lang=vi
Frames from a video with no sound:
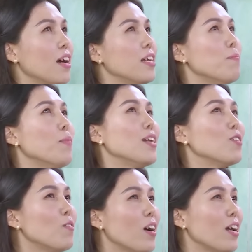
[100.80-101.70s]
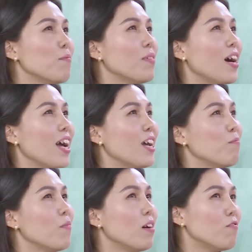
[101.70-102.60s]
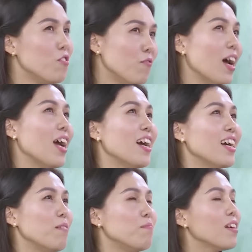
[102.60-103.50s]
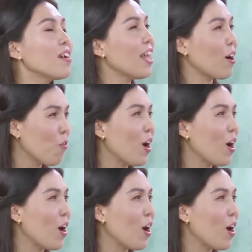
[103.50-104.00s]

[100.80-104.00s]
Dạ, điểm mạnh của em là em vui vẻ, em rất là lạc